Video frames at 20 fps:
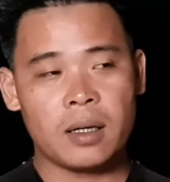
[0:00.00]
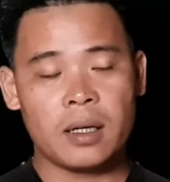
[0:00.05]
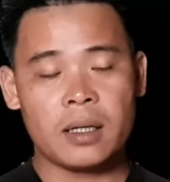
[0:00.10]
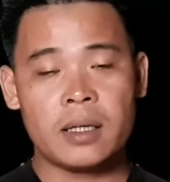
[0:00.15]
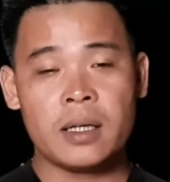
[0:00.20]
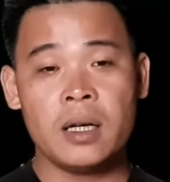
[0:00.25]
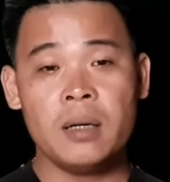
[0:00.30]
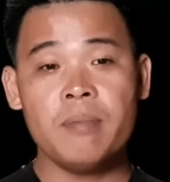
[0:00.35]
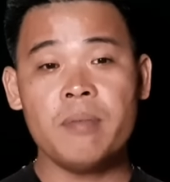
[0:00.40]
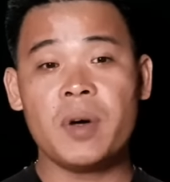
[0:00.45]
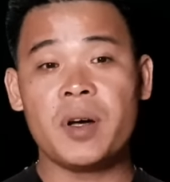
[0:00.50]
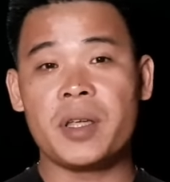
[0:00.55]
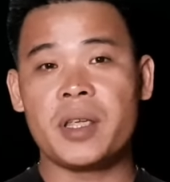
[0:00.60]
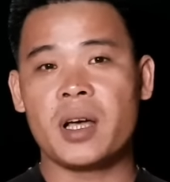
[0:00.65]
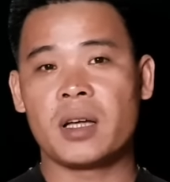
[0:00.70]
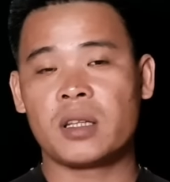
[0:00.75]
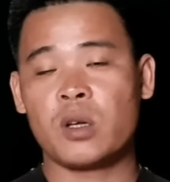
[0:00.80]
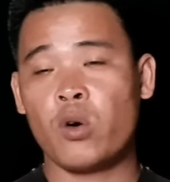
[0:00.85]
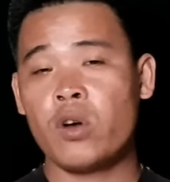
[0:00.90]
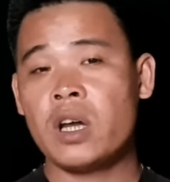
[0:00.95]
là 9 10
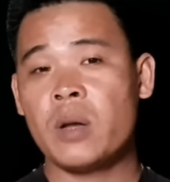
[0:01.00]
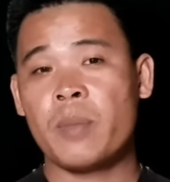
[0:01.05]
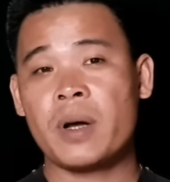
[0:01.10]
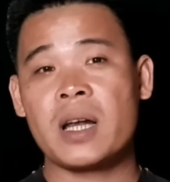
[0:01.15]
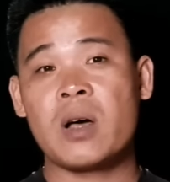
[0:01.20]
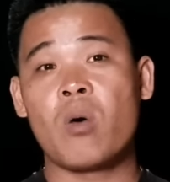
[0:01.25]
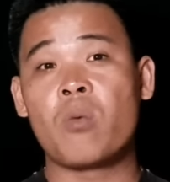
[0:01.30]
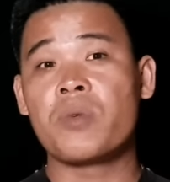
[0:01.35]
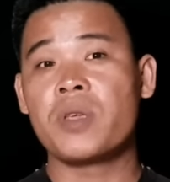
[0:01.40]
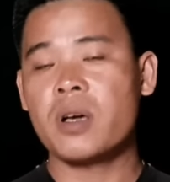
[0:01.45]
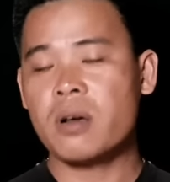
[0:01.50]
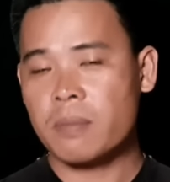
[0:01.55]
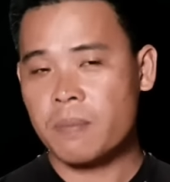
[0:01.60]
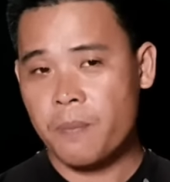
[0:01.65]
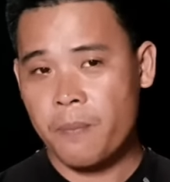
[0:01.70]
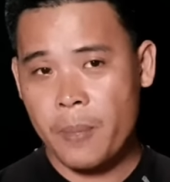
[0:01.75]
giờ tối là bắt đầu nhức